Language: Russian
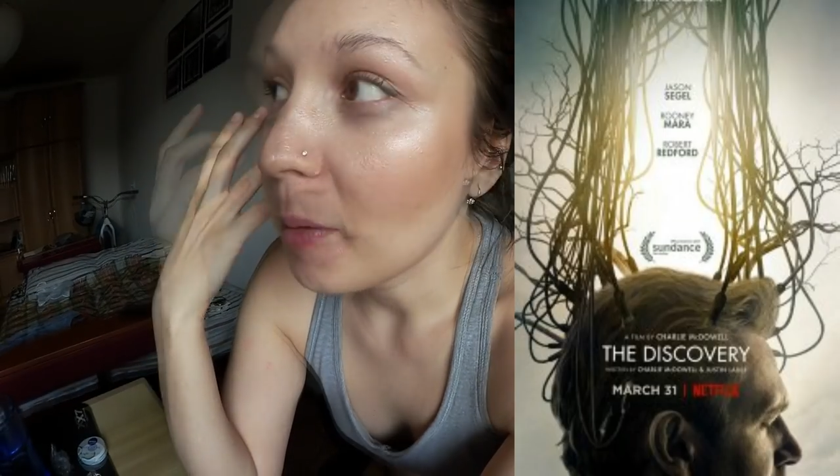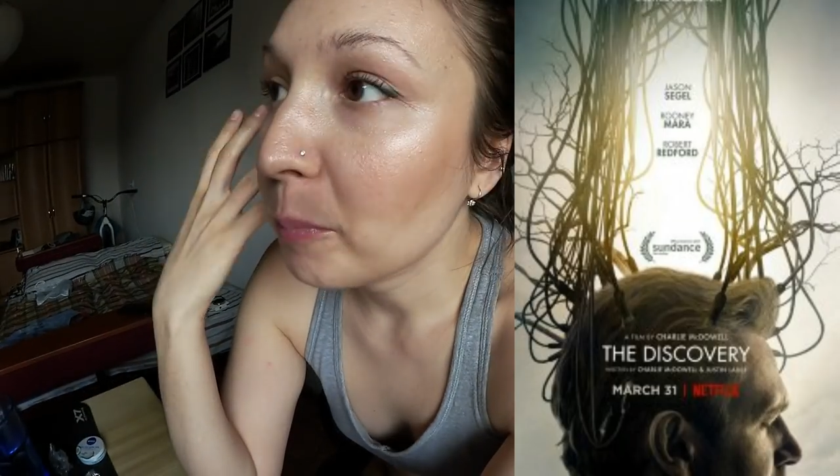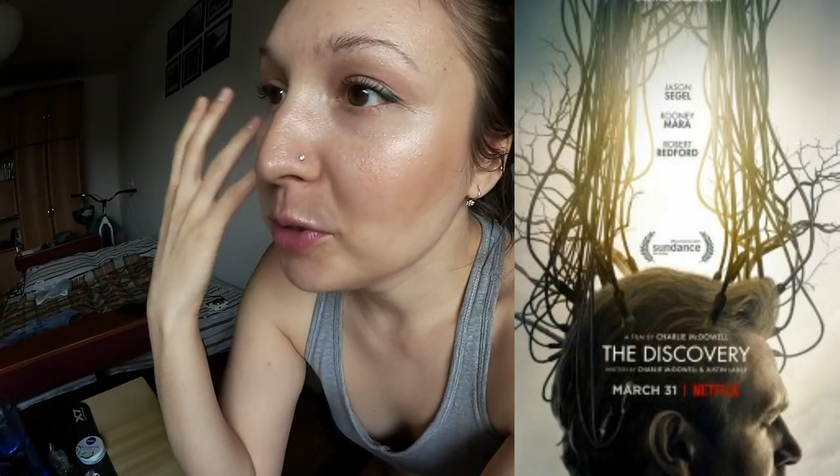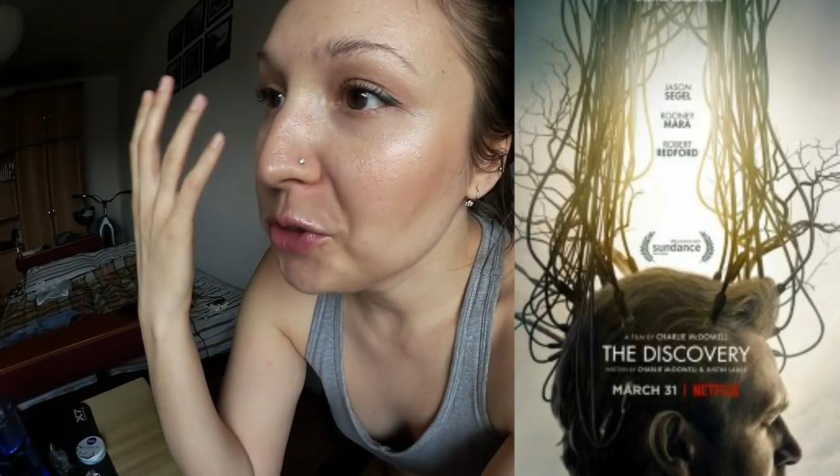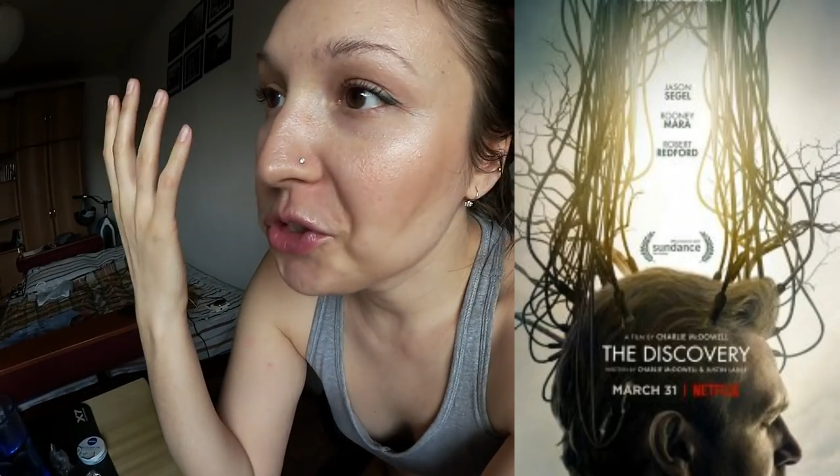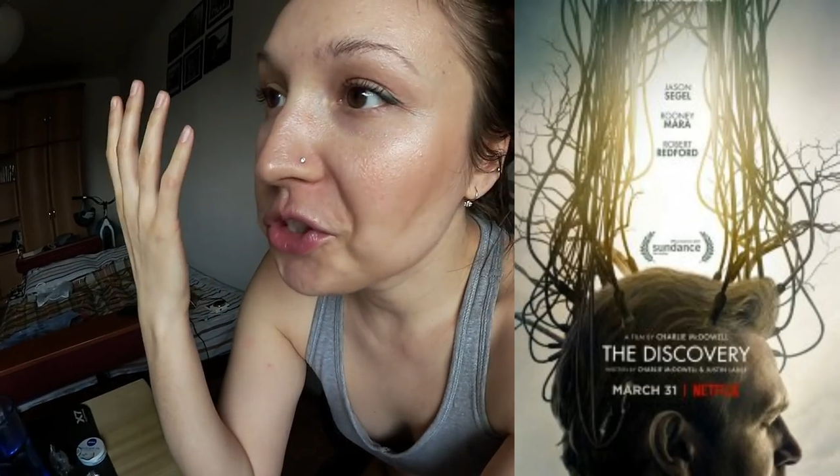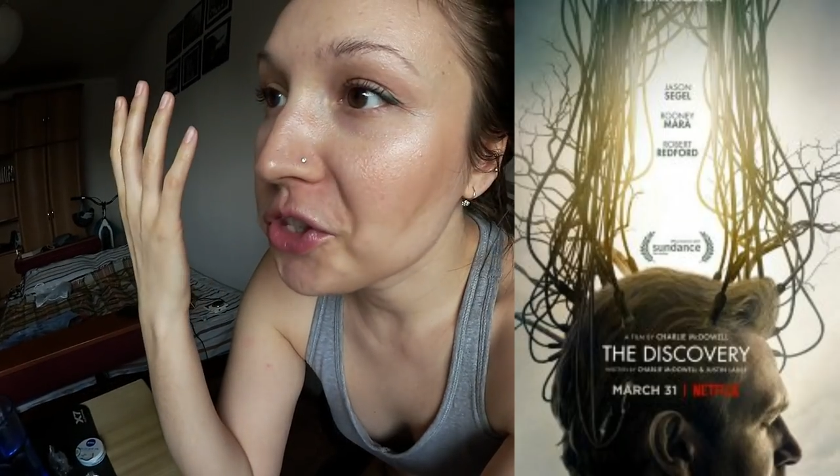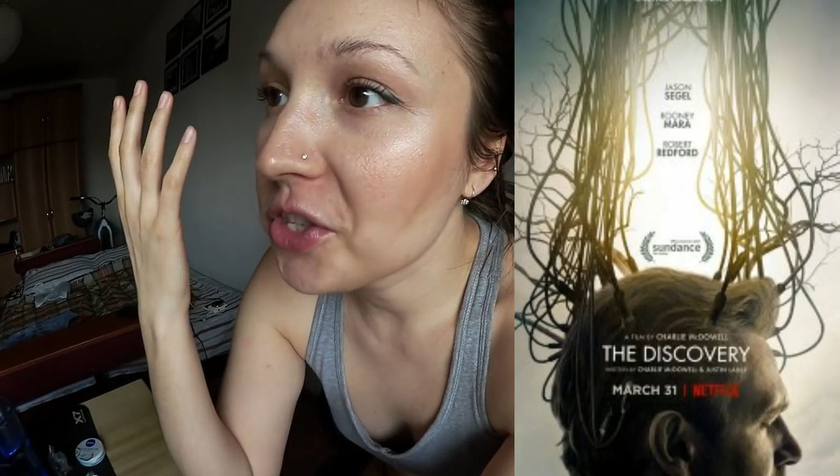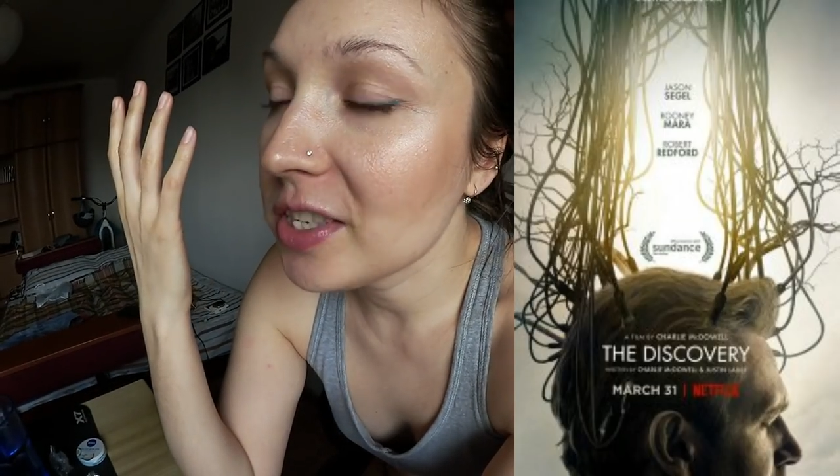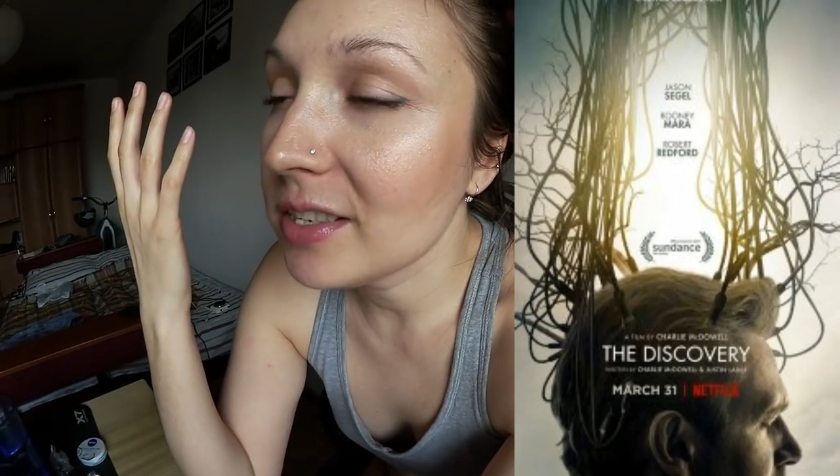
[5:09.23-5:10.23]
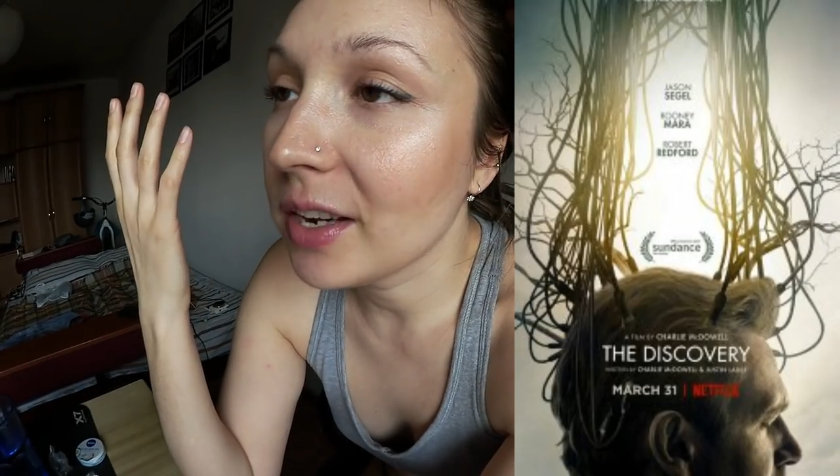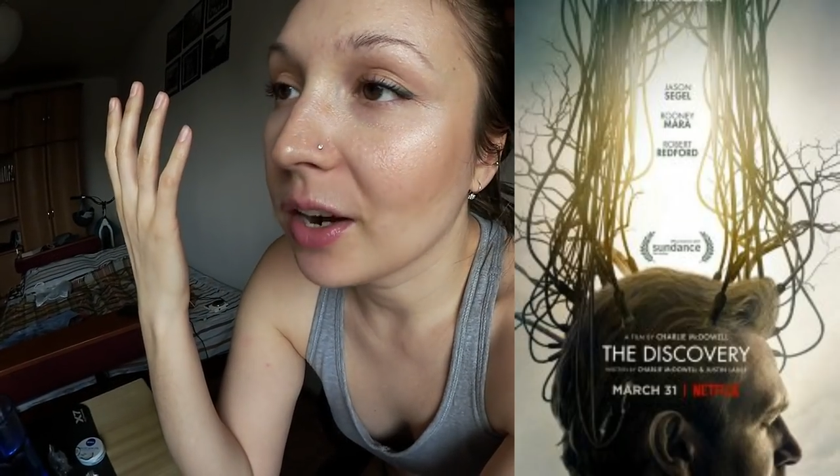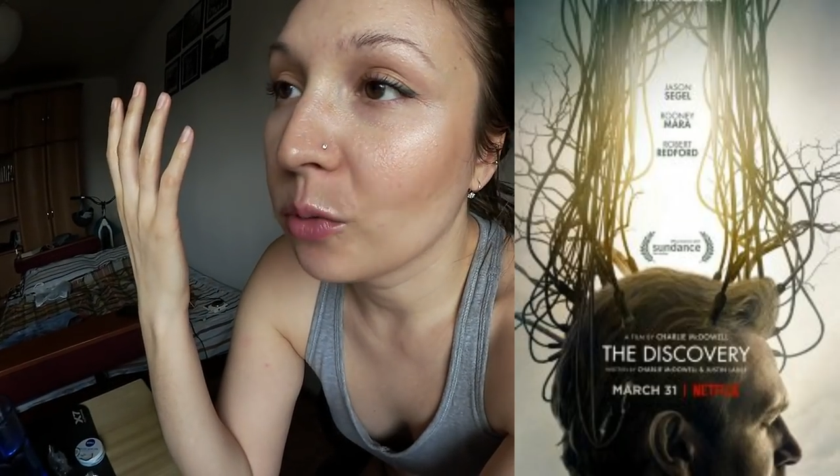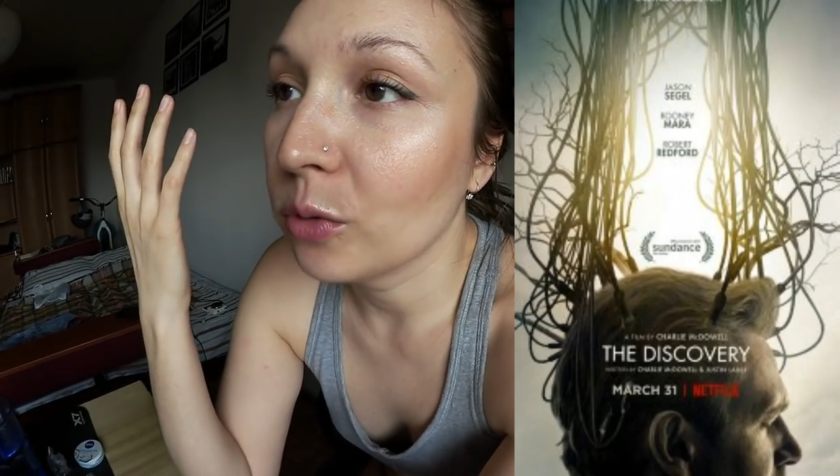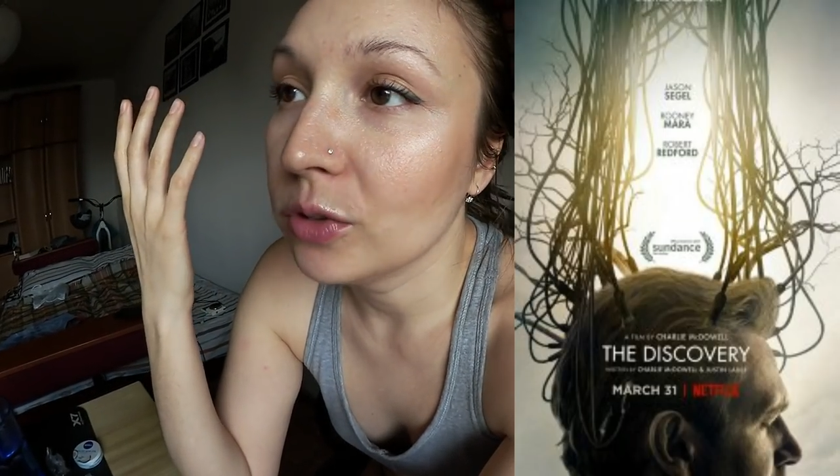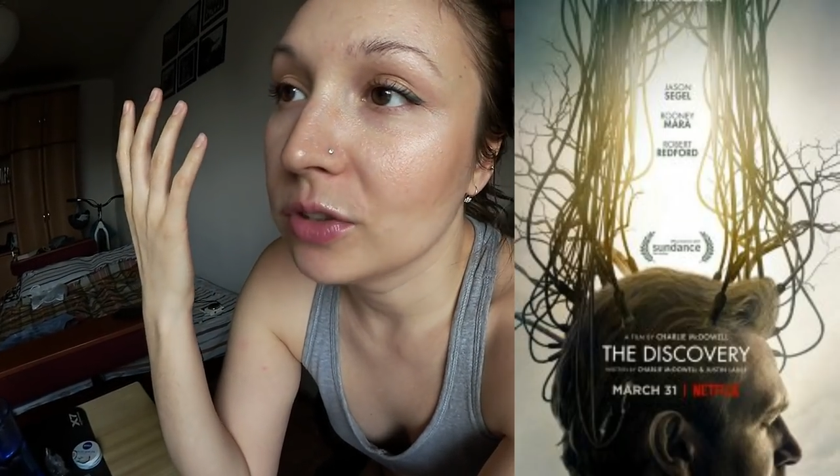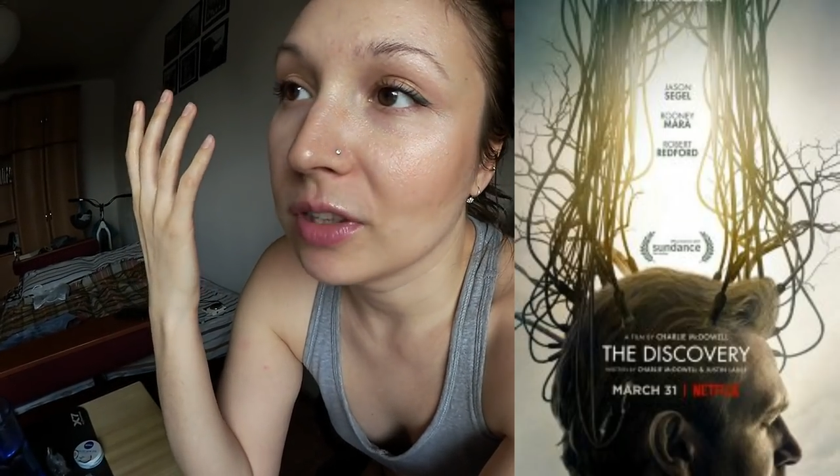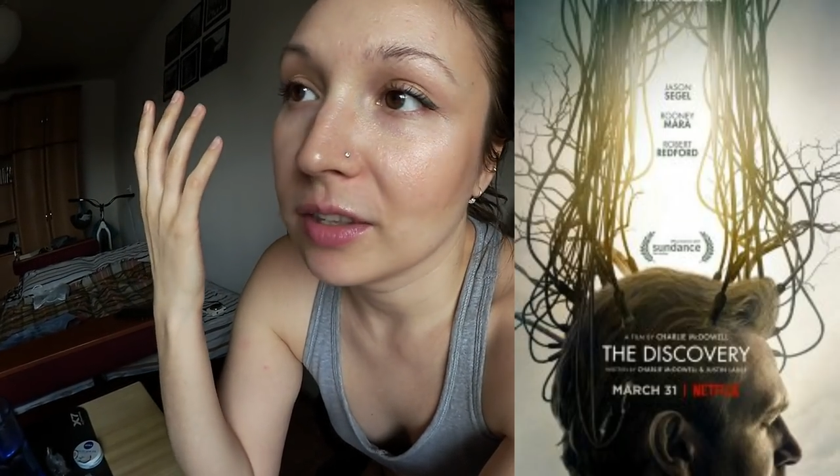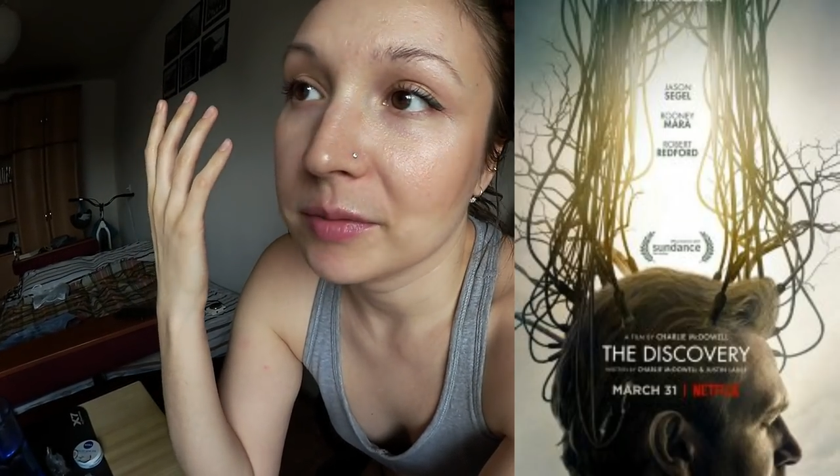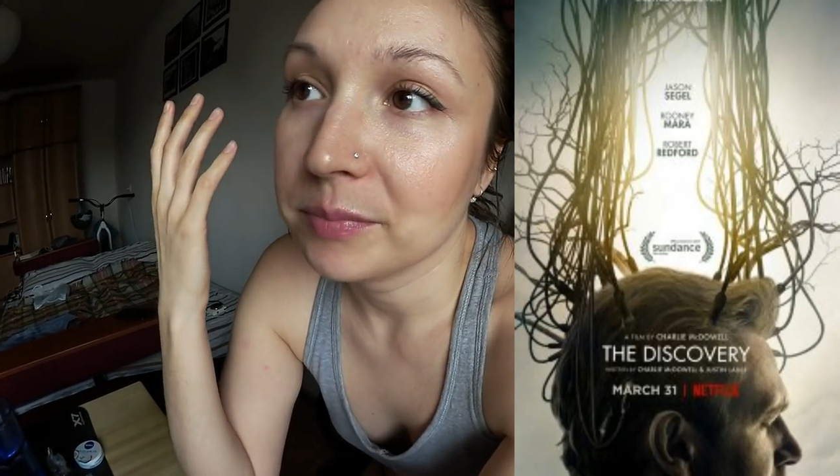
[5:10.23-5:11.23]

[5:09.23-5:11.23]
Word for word: обычный, какой-то